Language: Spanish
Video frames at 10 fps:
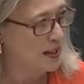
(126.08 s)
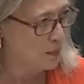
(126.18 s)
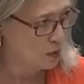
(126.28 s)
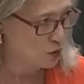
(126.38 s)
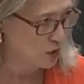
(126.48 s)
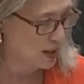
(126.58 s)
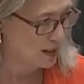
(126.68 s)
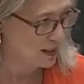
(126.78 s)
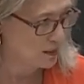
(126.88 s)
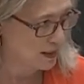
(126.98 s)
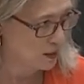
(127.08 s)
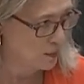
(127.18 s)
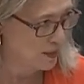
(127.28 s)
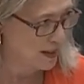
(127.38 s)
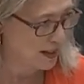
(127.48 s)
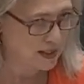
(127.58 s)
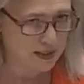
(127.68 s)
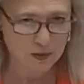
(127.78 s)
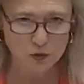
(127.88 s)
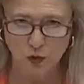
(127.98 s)
pedimos en el barrio de Peña
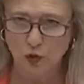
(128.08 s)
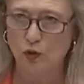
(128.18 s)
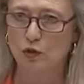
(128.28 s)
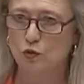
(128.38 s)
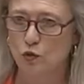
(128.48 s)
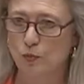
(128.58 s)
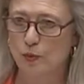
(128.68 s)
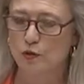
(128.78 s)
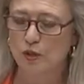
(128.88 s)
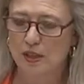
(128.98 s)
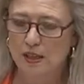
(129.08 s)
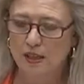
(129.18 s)
Grande, todos los grupos